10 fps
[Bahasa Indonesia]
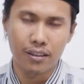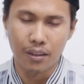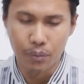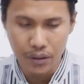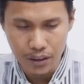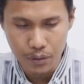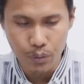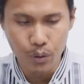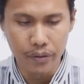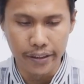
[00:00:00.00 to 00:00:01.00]
tidak bisa
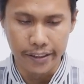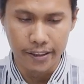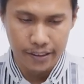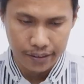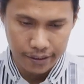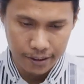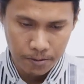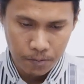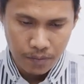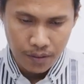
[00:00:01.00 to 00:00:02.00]
sebelumnya.
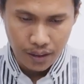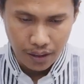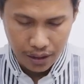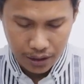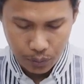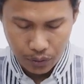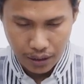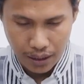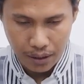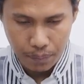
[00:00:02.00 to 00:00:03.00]
Karena
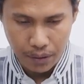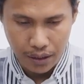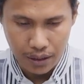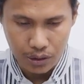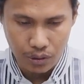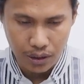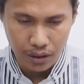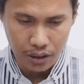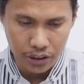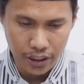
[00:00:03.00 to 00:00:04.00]
disebutkan baina
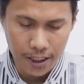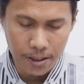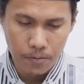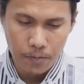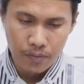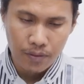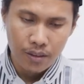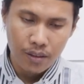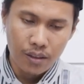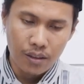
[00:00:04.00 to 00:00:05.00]
sholatil isya
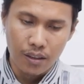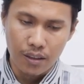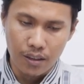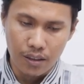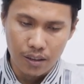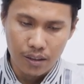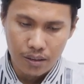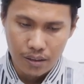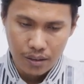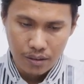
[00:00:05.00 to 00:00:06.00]
eh,
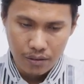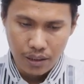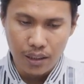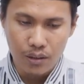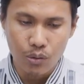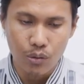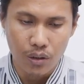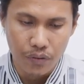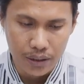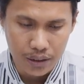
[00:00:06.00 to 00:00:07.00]
wa
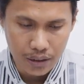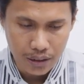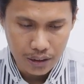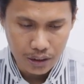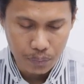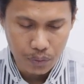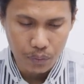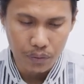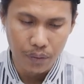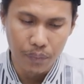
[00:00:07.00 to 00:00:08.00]
tulu'il fajar dan
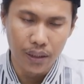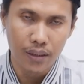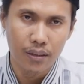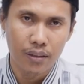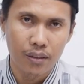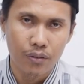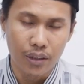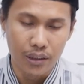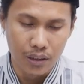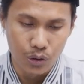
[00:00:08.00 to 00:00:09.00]
sebelum terbit
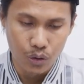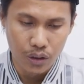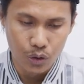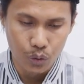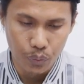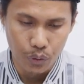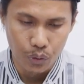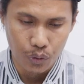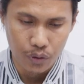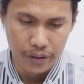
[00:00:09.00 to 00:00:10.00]
fajar sotik subuh.
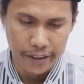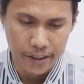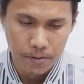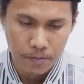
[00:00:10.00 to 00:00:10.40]
Ya.